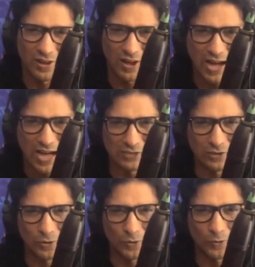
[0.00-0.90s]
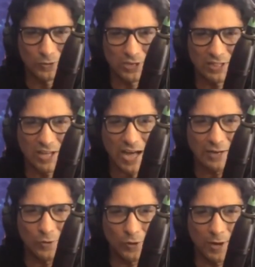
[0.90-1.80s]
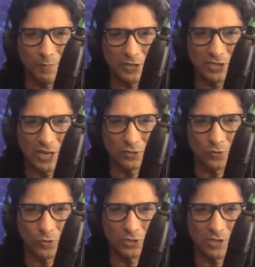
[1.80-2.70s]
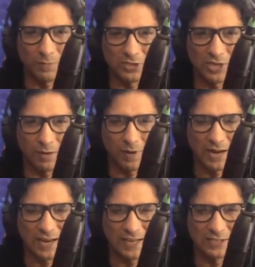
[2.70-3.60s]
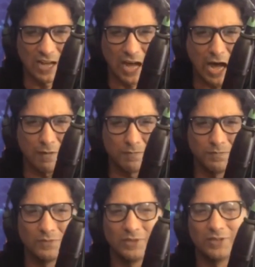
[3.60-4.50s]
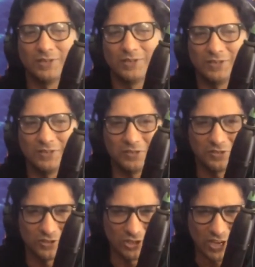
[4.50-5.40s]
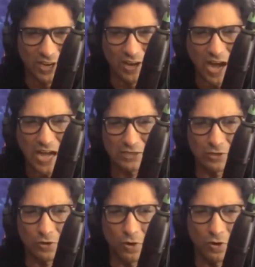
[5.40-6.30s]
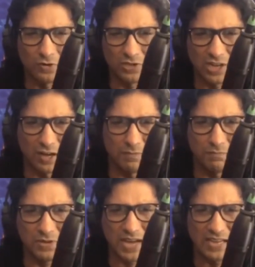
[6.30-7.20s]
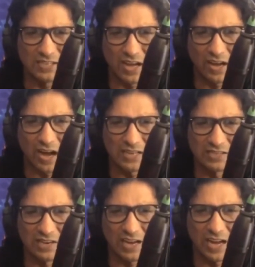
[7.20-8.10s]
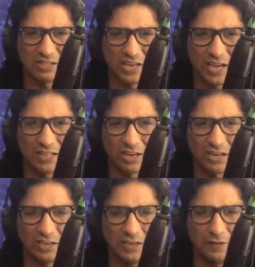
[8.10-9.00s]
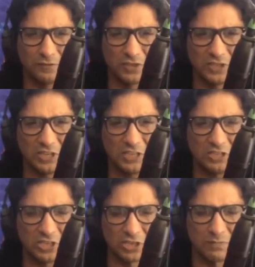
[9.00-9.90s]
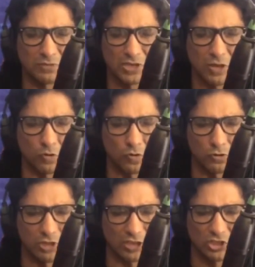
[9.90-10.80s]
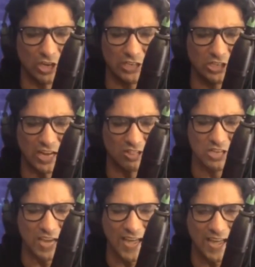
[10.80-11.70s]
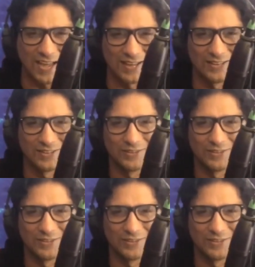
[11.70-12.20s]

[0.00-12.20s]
खास लोगों से ताल्लुक हमेशा सोच समझ कर बनाना साहब ये खास लोग जख्म भी ऐसा खास लगाते हैं तकलीफ सीधी जिस्म से रूह तक चली जाती है